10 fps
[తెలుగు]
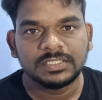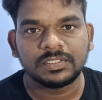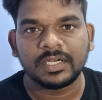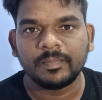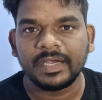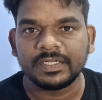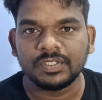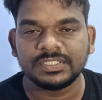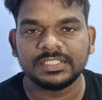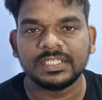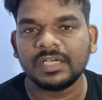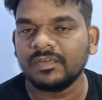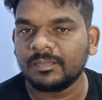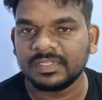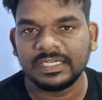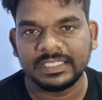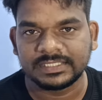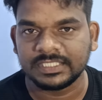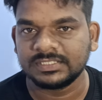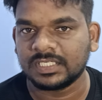సో ఇక్కడ బయటకు వచ్చేసినాక వీళ్ళ మధ్య
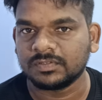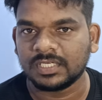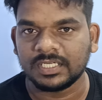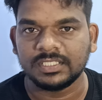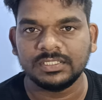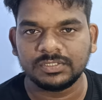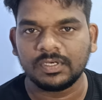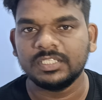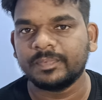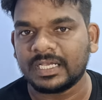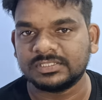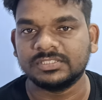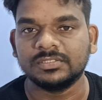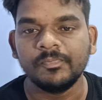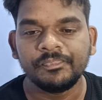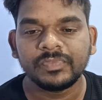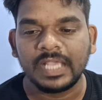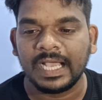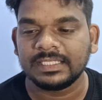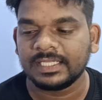డిస్కషన్ జరుగుతూ ఉంటుంది సో అది ప్రాసెస్
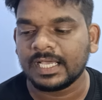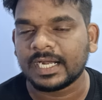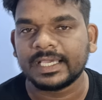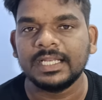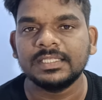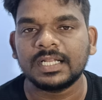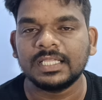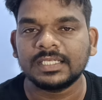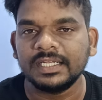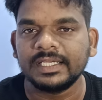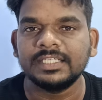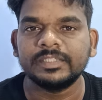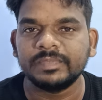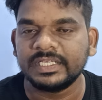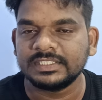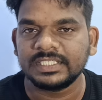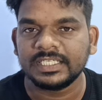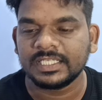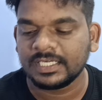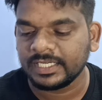అయితే అక్కడికి వెళ్ళిన తర్వాతకి నిఖిల్ చెప్పిన రీజన్
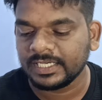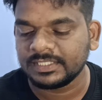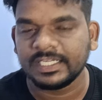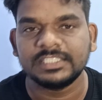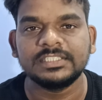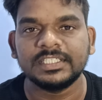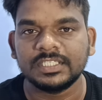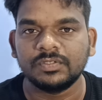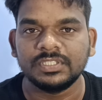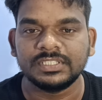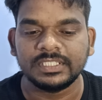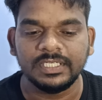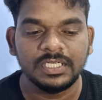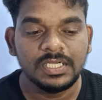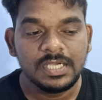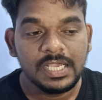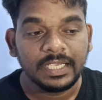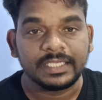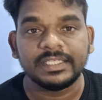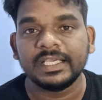ఏంటంటే తేజ్ తేజ గురించి
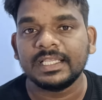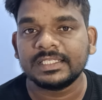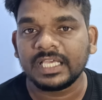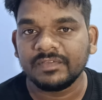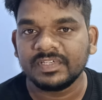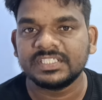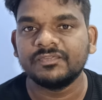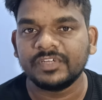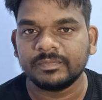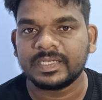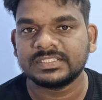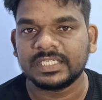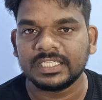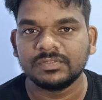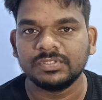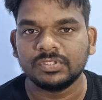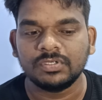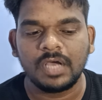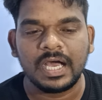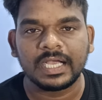ఇది ఏదైతే ఎవిక్షన్ ఫ్రీ పాస్ అనేది ఉందో
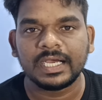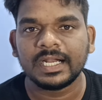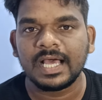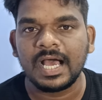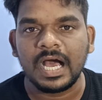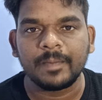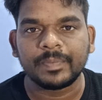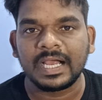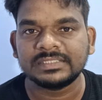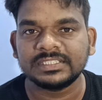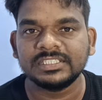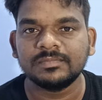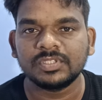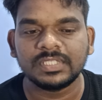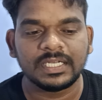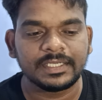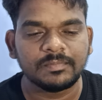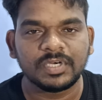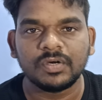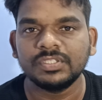అక్కడ ఆ ప్రాసెస్ని మొత్తానికి
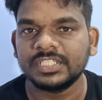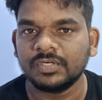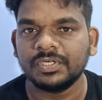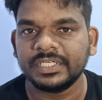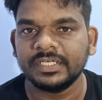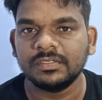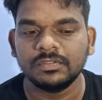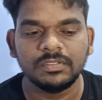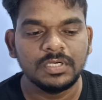మనోడు చెడగొట్టిండు